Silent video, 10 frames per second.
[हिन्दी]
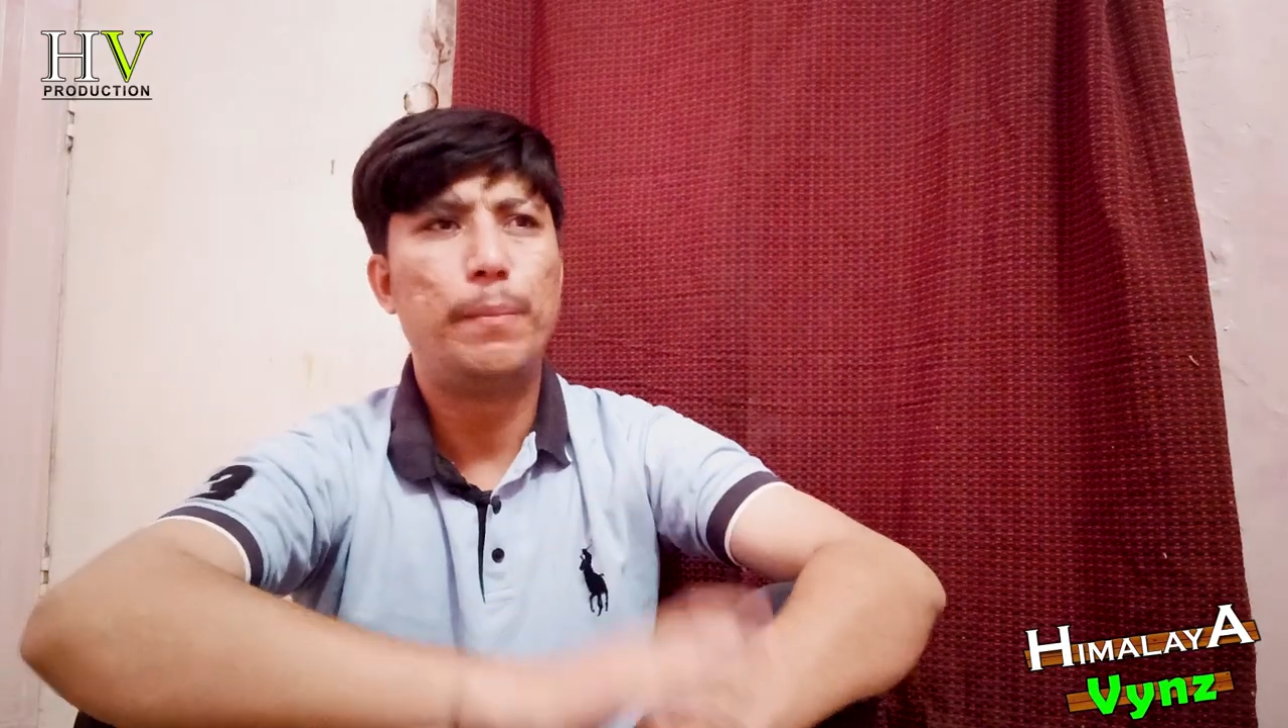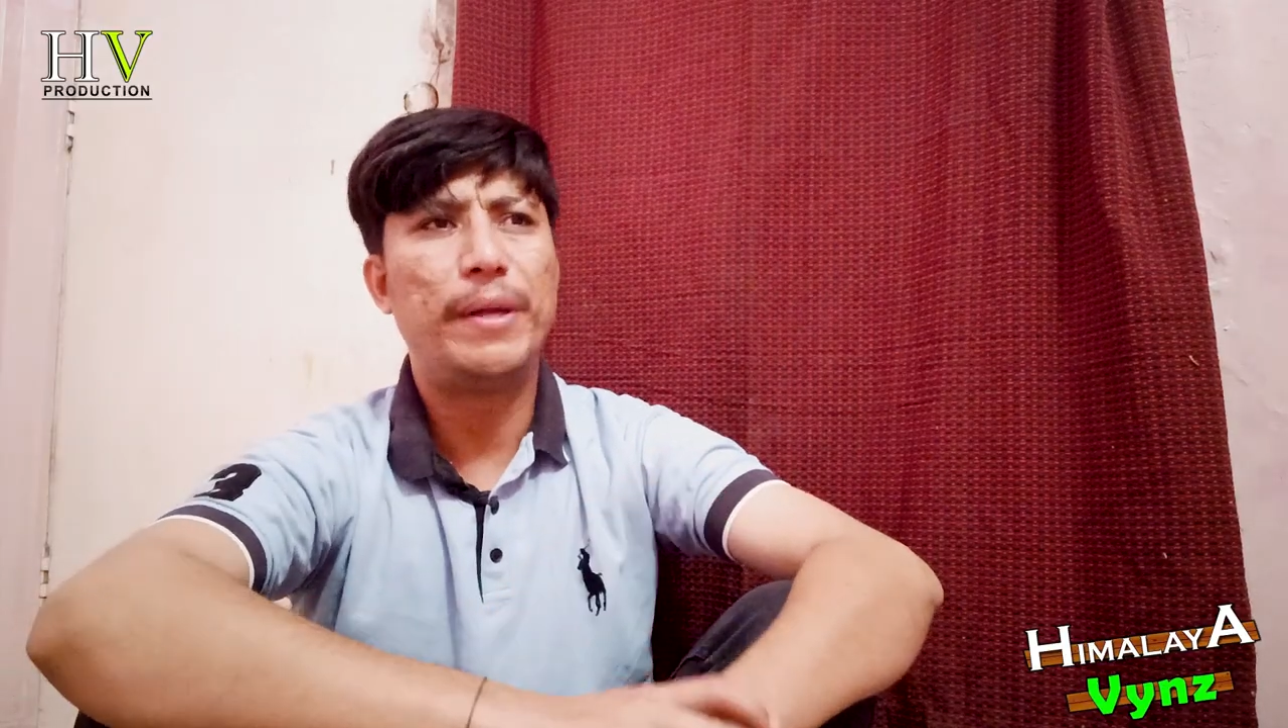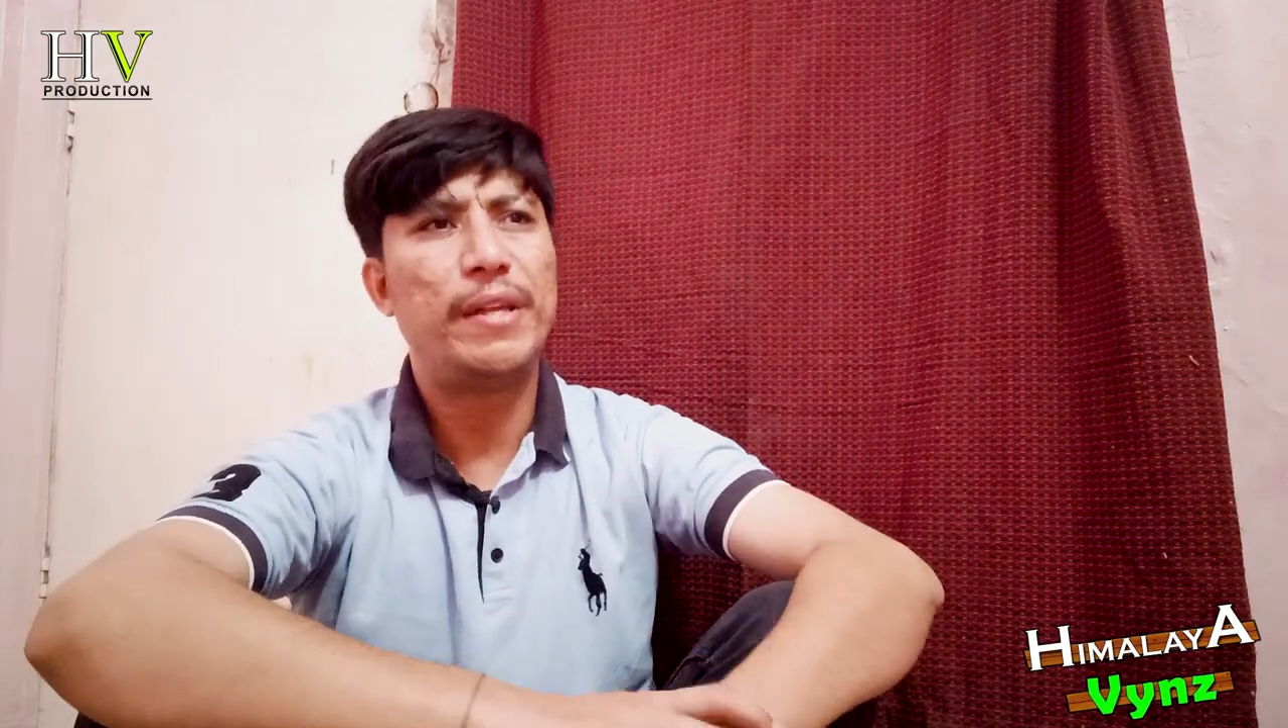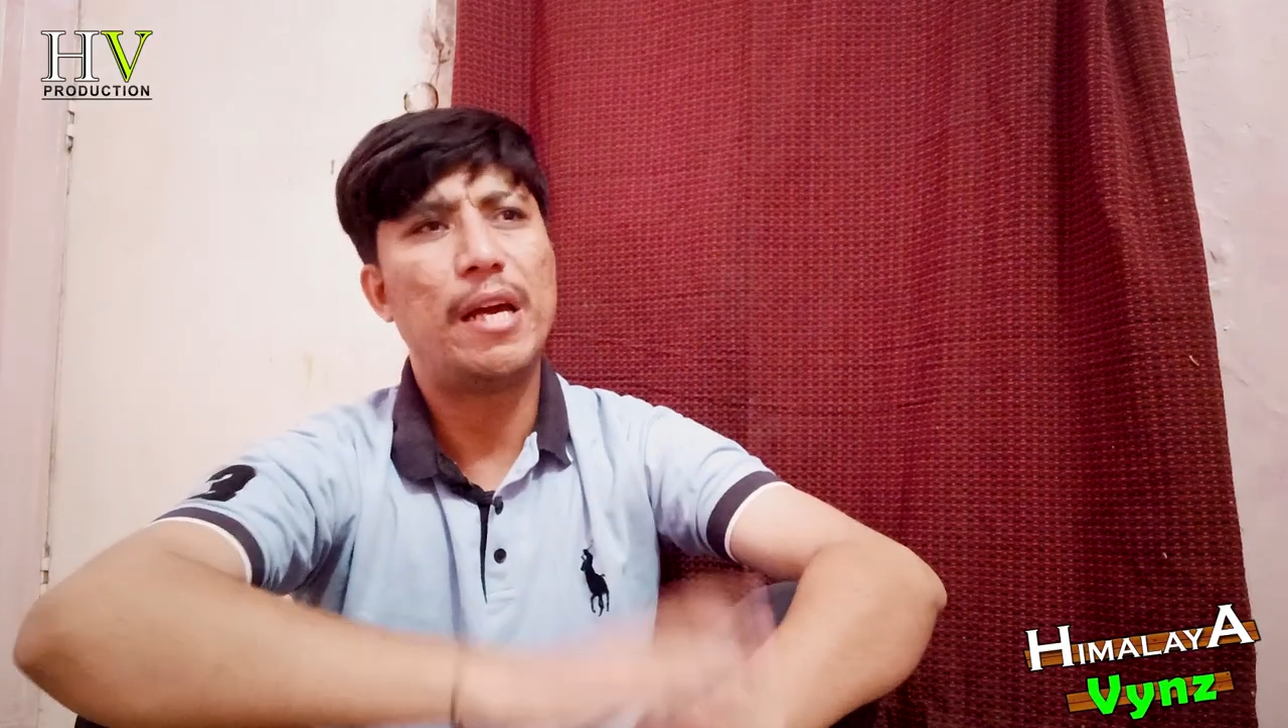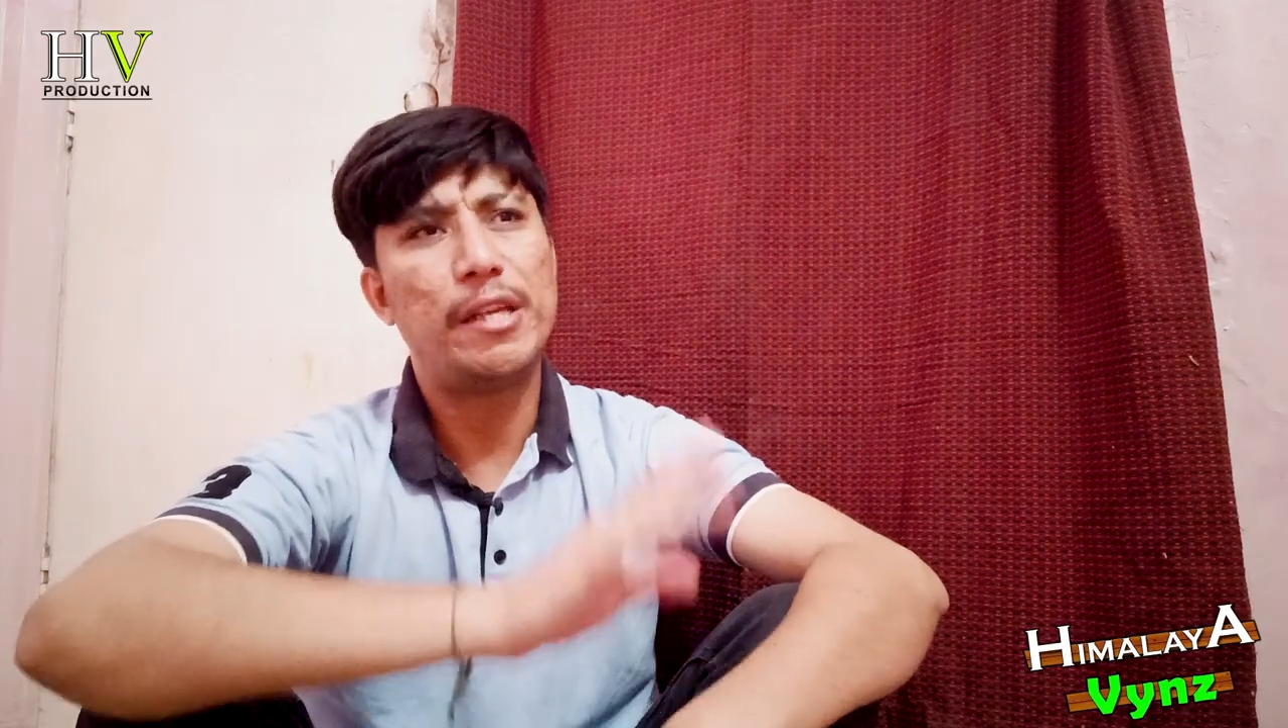
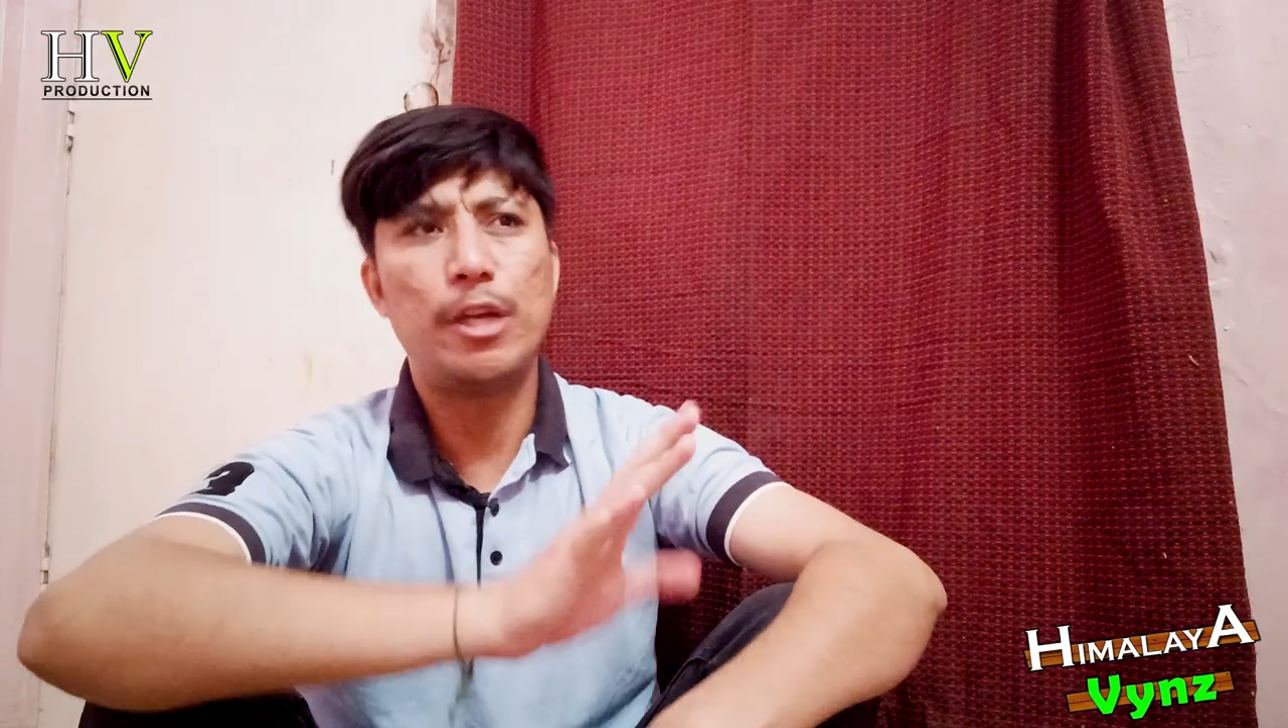पर यार